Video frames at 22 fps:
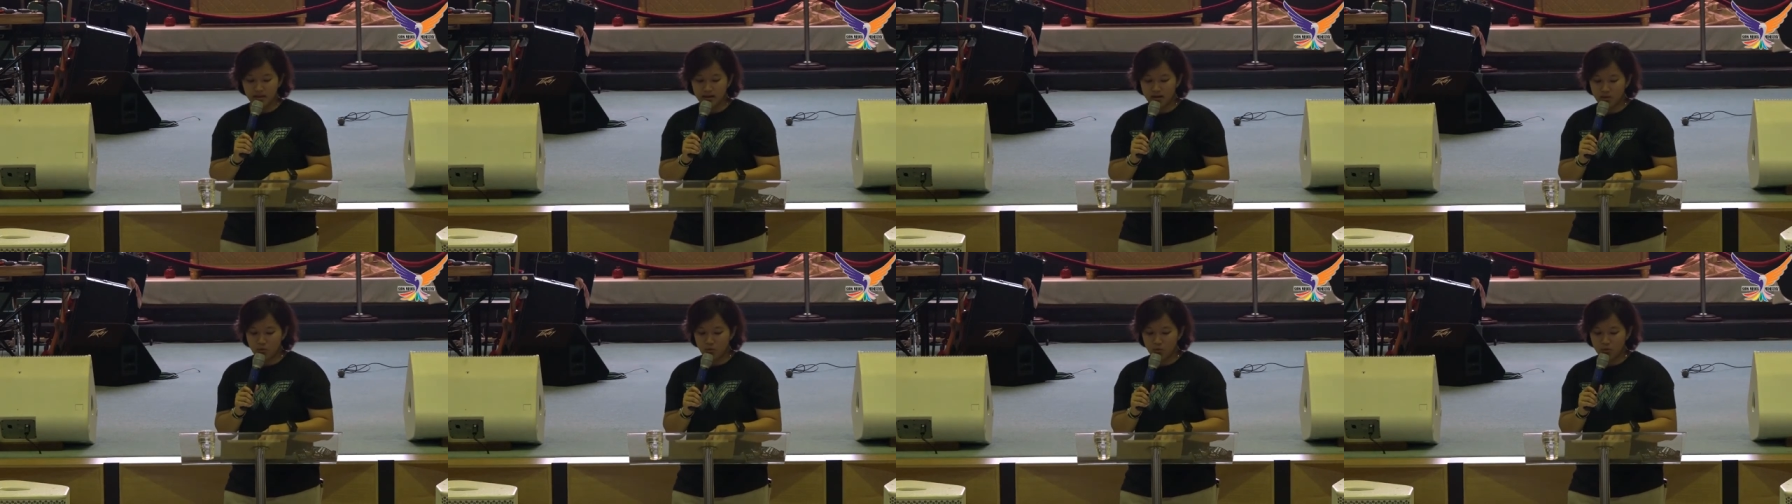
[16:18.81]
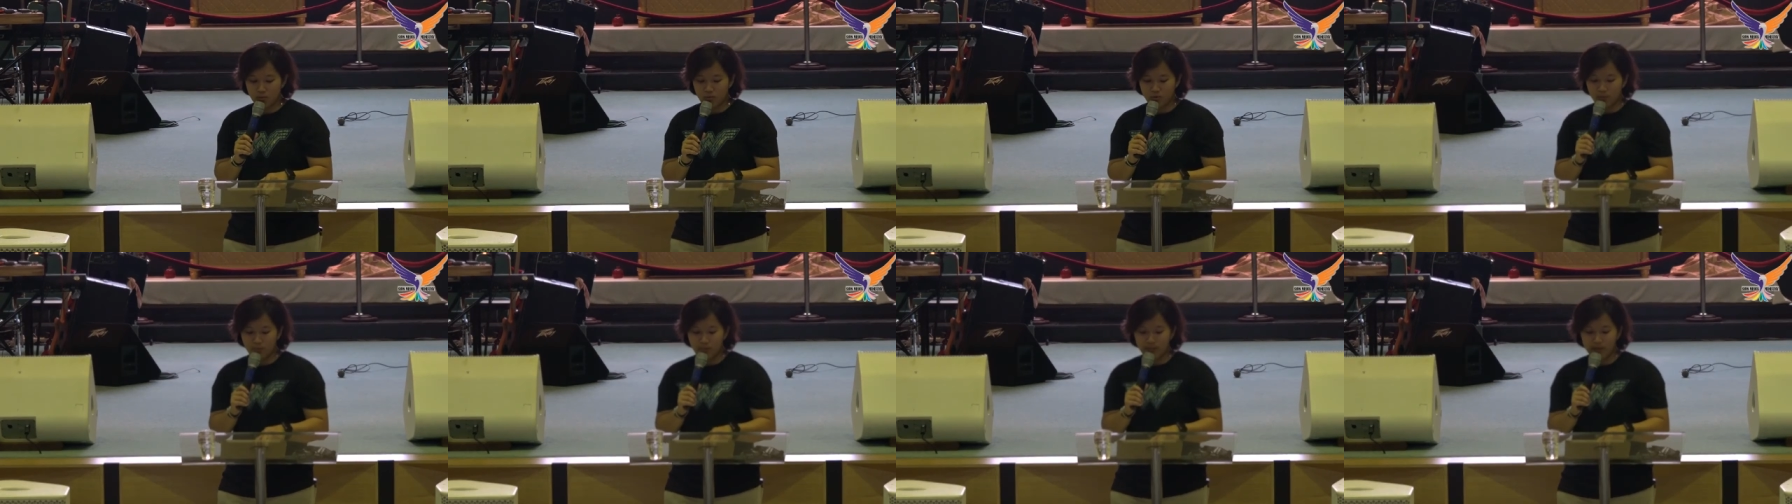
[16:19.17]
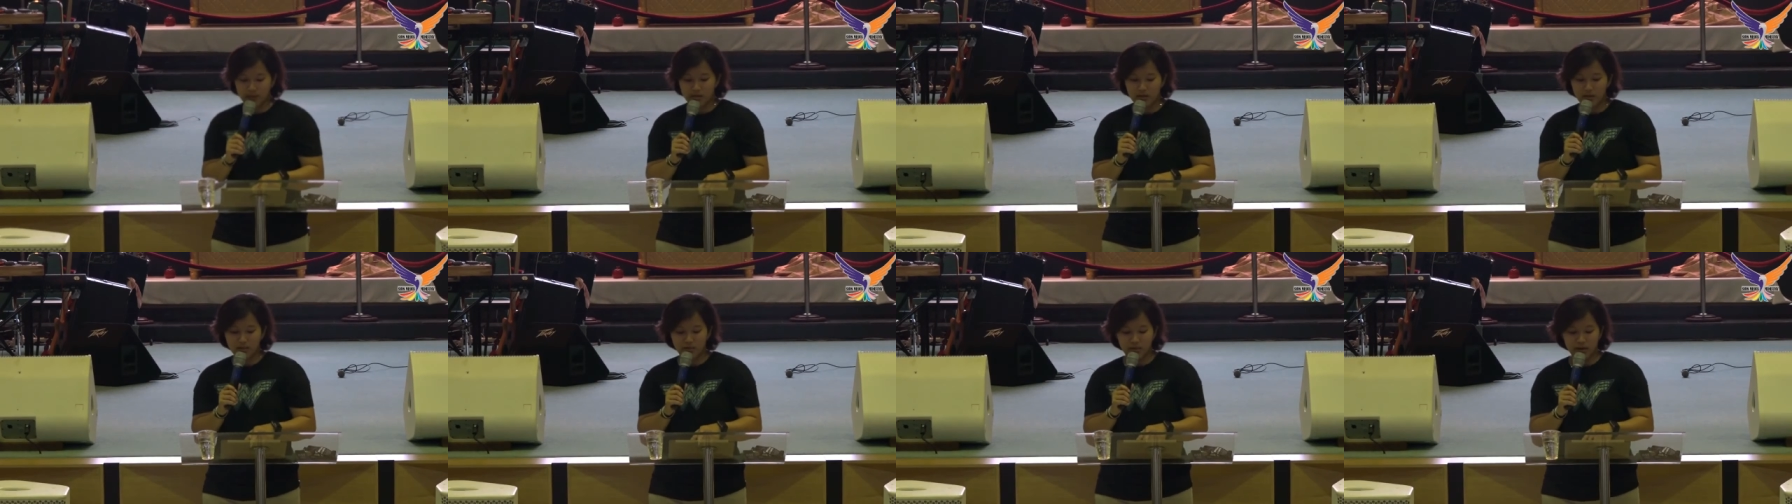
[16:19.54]
ayat 24
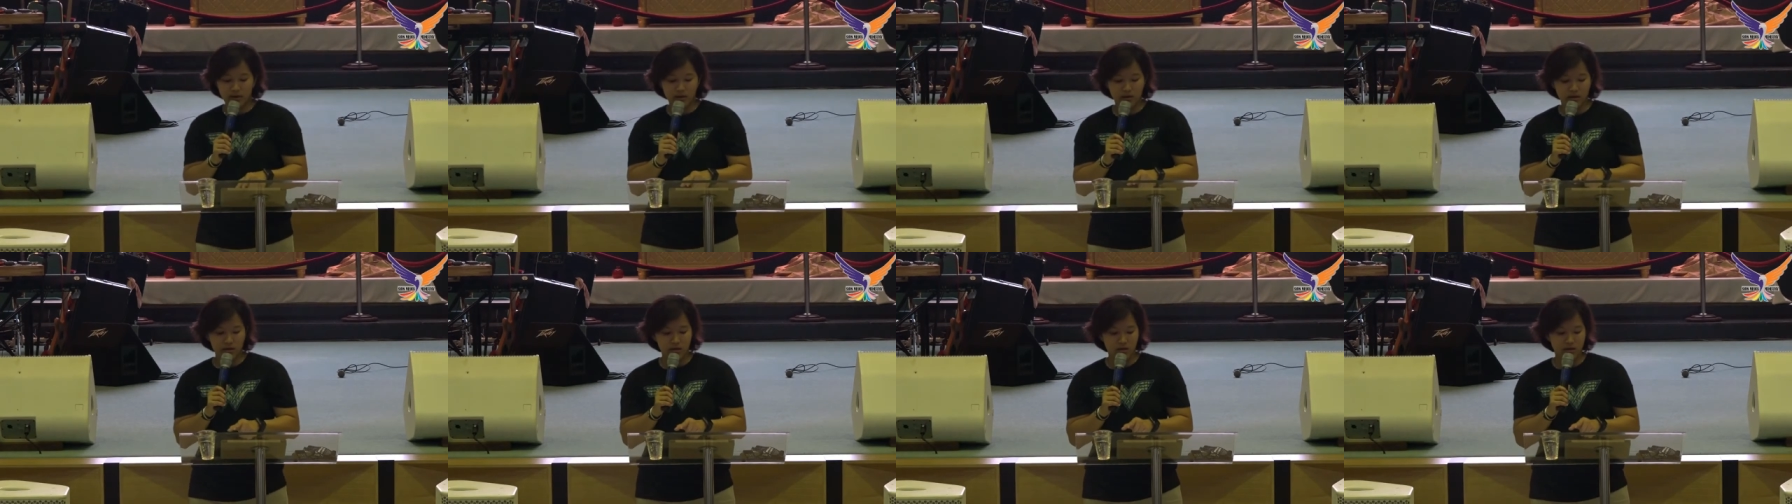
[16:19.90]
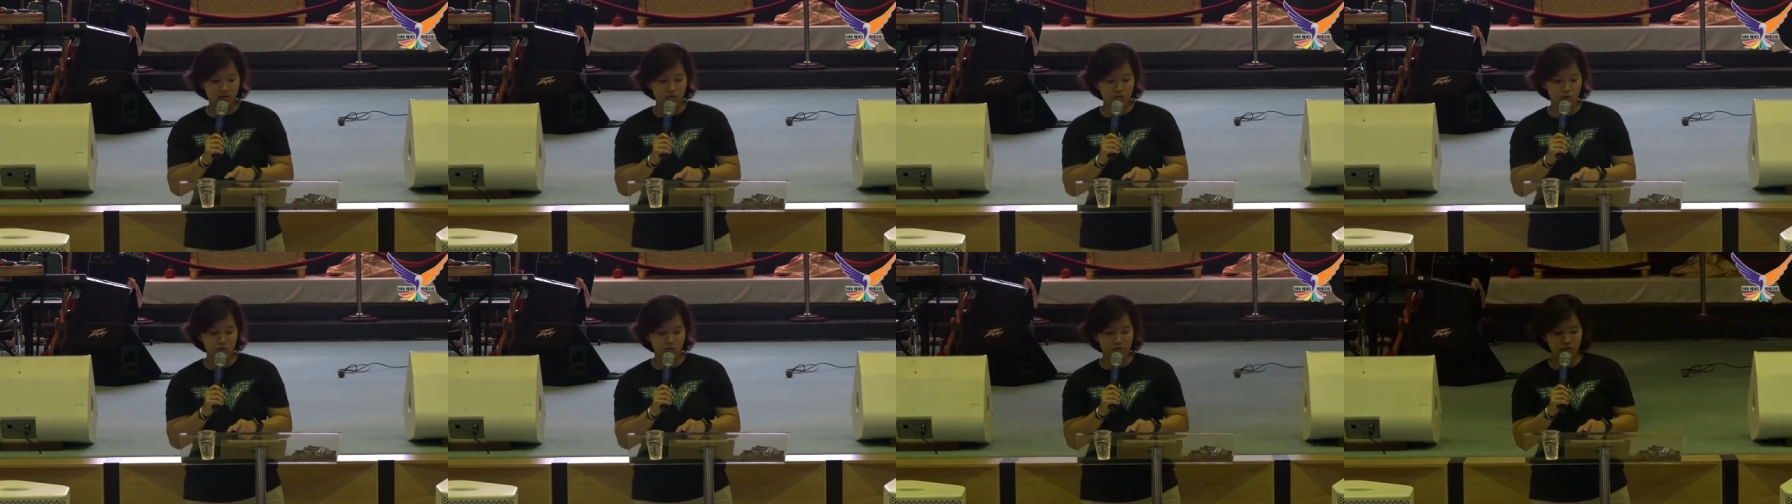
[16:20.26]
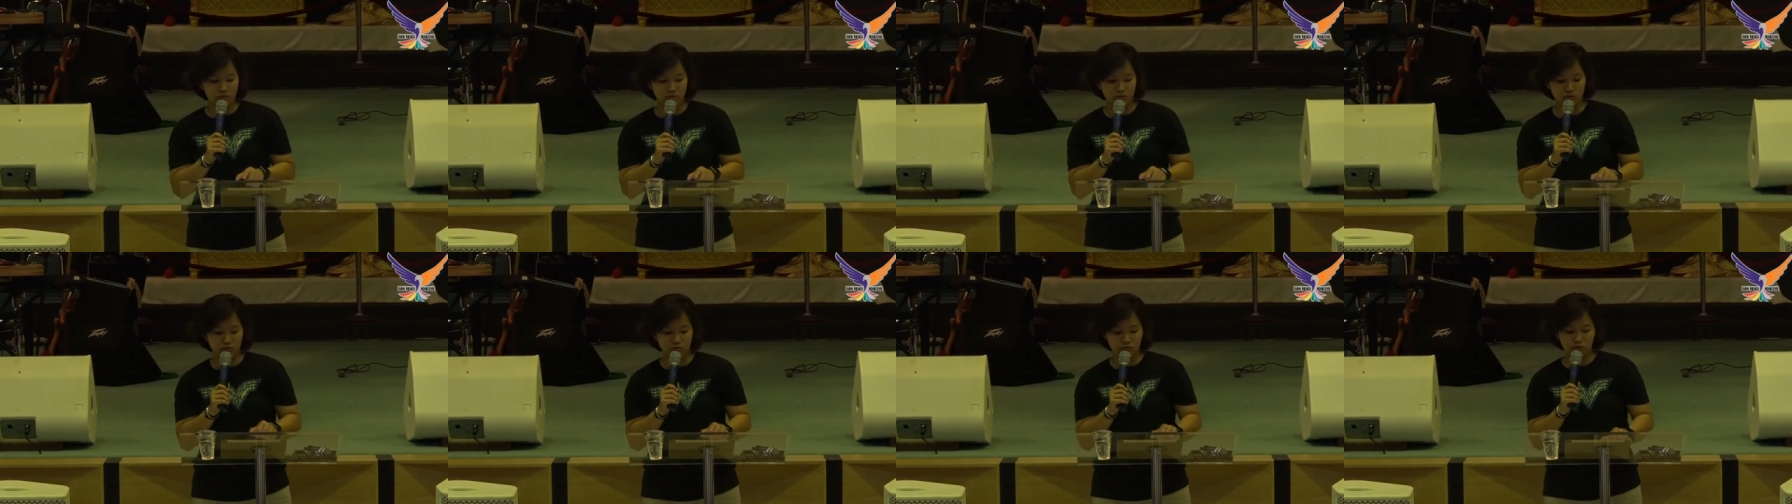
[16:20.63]
sampai
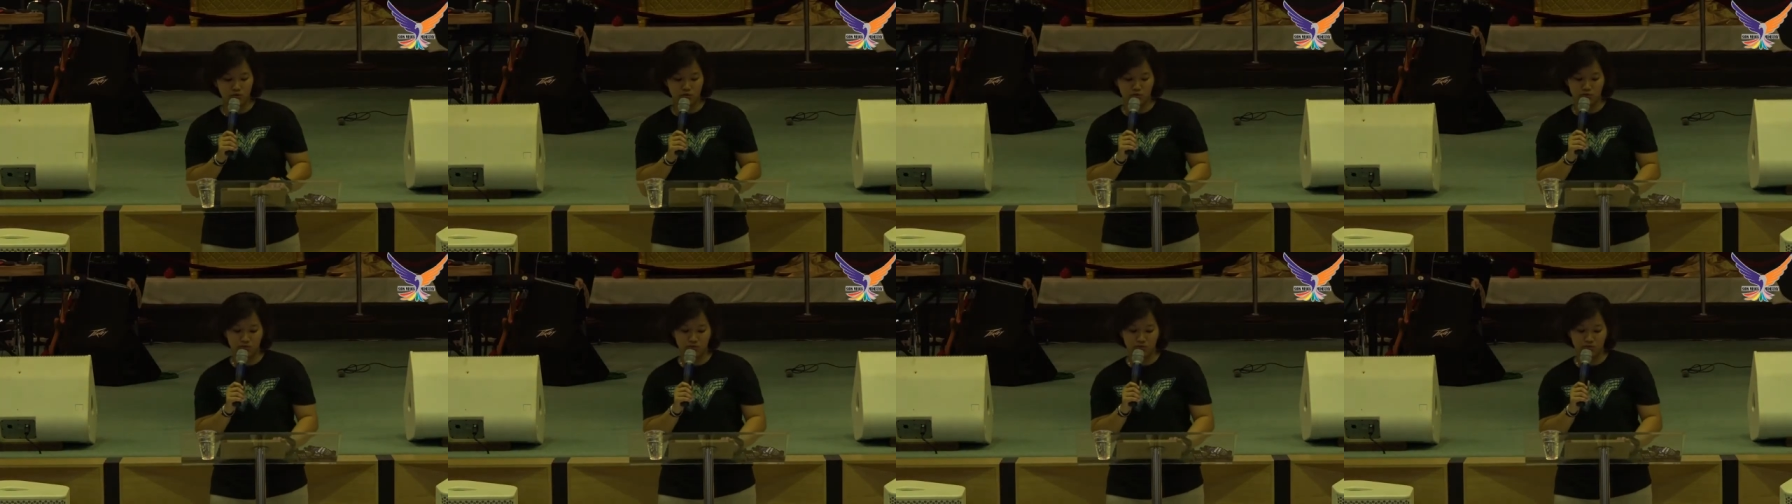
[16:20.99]
27. 1